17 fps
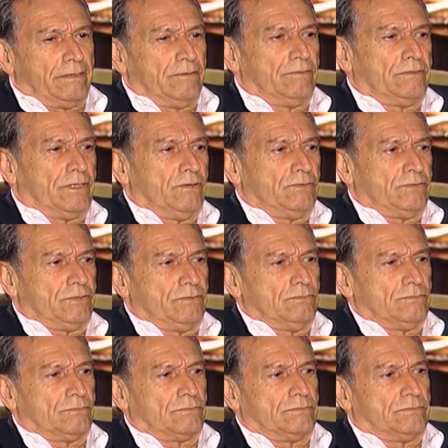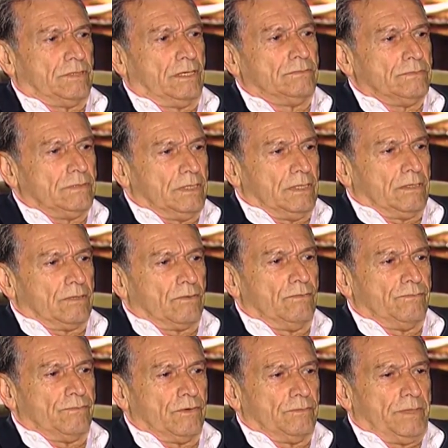Lutei o segundo round
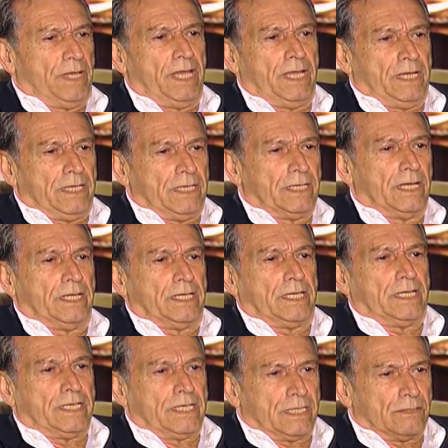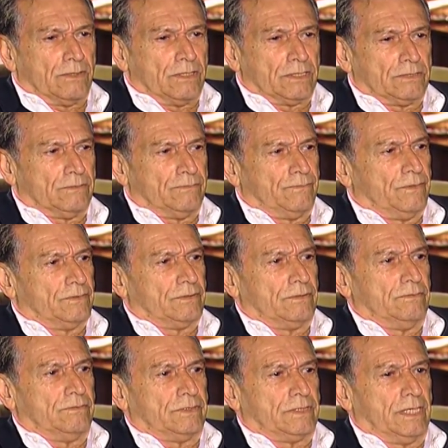com Flaubert e ganhei. Agora só falta
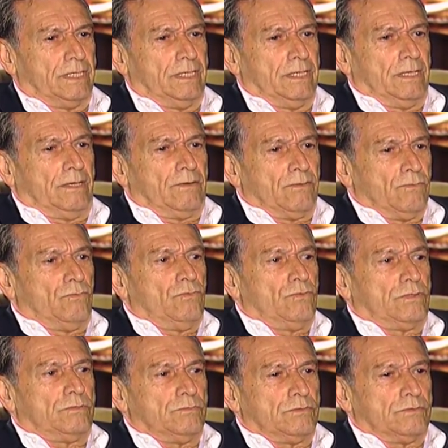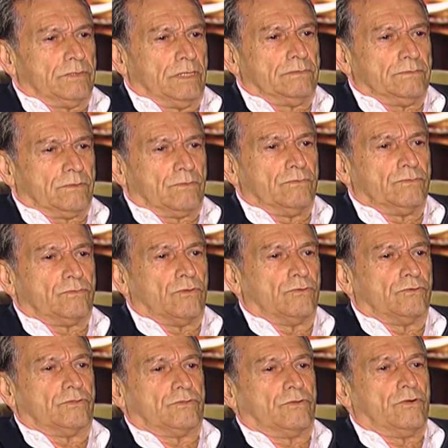lutar o último round com
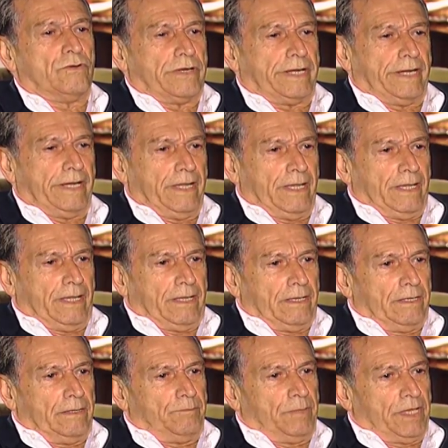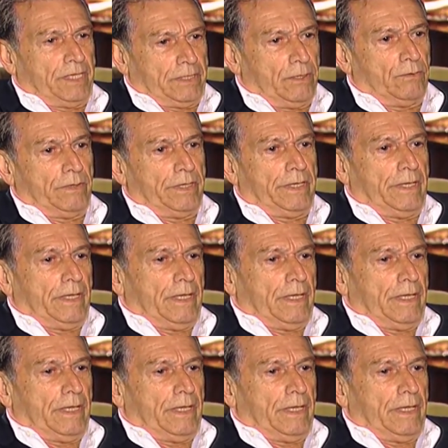Tolstói. E perdeu, né?